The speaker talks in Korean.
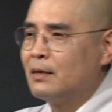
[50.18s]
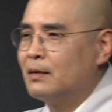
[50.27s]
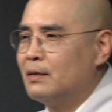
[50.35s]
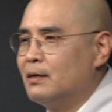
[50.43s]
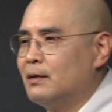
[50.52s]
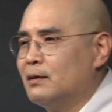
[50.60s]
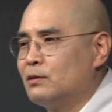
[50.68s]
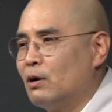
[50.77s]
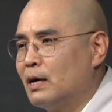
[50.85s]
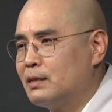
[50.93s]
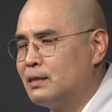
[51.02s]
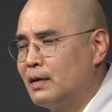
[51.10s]
어,
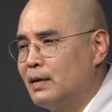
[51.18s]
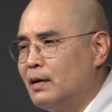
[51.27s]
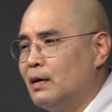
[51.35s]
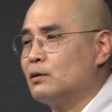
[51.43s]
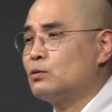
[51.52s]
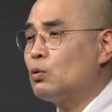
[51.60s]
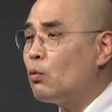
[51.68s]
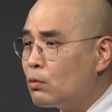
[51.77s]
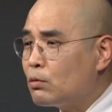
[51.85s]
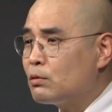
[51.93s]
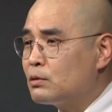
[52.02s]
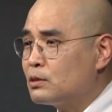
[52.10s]
너한테
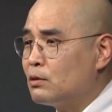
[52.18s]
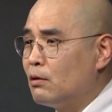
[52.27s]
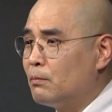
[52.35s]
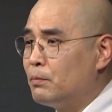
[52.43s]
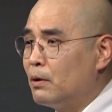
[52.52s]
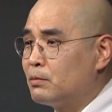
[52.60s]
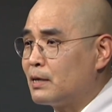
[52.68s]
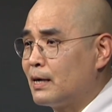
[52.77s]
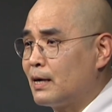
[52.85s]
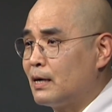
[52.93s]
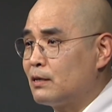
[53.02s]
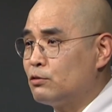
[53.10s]
속성법을
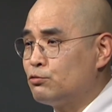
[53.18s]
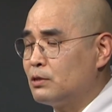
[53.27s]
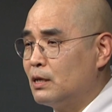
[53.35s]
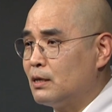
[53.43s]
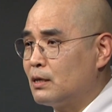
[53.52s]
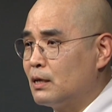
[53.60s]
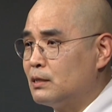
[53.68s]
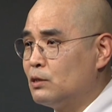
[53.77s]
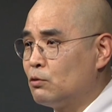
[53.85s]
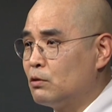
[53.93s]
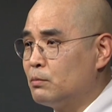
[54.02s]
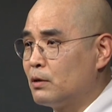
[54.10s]
하나 가르쳐 줄 테니까
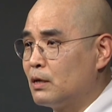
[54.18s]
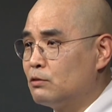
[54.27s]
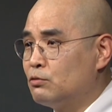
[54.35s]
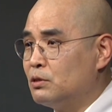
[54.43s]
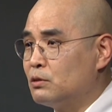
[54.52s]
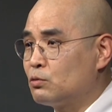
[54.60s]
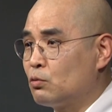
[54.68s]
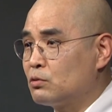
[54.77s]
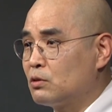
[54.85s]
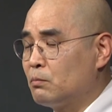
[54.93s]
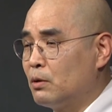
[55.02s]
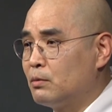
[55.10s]
지옥을 면할 수 있는
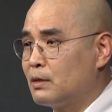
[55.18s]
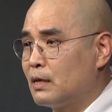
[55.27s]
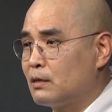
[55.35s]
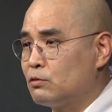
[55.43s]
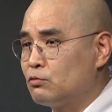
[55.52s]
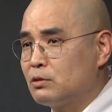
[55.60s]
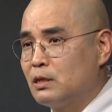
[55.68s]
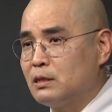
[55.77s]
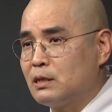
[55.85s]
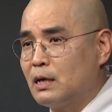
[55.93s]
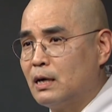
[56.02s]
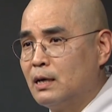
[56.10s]
속성법을 가르쳐 줄
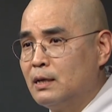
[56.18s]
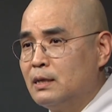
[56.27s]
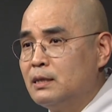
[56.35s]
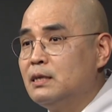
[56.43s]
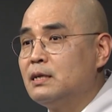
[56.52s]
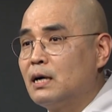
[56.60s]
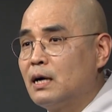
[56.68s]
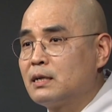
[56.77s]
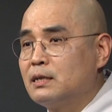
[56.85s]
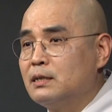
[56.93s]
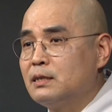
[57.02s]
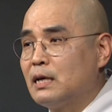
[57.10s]
테니까 네가
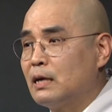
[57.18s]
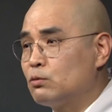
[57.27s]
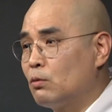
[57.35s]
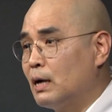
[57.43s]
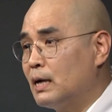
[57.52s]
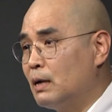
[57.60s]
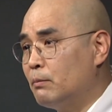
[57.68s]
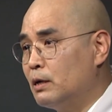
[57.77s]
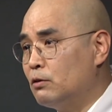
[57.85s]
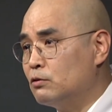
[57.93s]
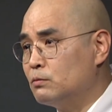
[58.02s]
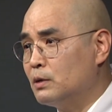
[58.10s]
그 개성
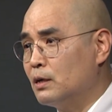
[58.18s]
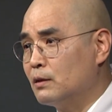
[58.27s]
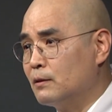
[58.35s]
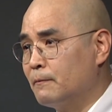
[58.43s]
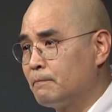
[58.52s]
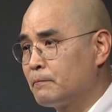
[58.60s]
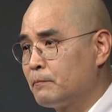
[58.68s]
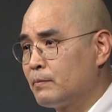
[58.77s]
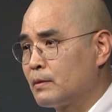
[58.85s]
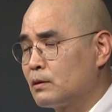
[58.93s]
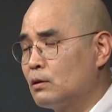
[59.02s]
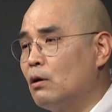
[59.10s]
하나만 외우면
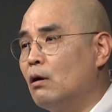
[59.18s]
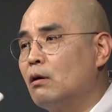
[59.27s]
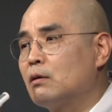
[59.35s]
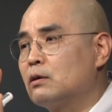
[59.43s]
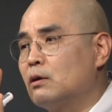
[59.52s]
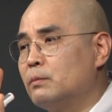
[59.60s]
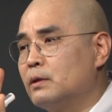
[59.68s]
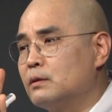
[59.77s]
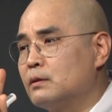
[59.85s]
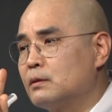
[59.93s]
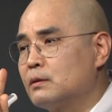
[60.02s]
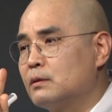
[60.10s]
너 그러면
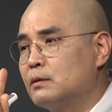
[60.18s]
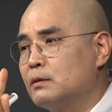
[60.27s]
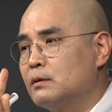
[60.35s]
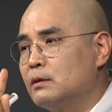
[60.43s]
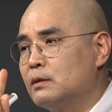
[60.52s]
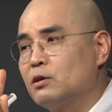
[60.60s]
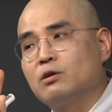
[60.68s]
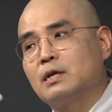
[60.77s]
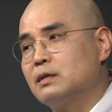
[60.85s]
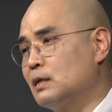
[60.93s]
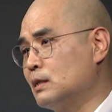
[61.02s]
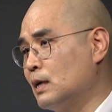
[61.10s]
네, 경기
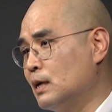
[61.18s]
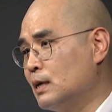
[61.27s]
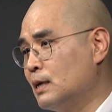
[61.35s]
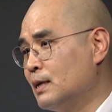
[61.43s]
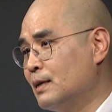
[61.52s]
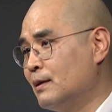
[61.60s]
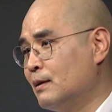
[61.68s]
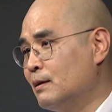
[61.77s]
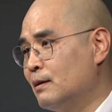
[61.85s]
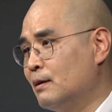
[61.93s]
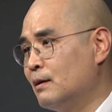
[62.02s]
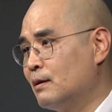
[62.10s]
끝난다.
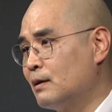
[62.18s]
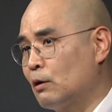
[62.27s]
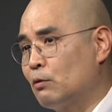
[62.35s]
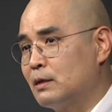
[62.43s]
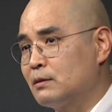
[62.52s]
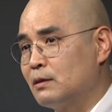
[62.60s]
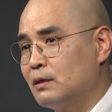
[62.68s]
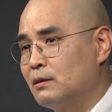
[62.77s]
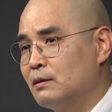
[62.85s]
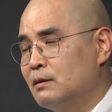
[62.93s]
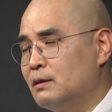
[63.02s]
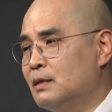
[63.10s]
라고 하는 거예요.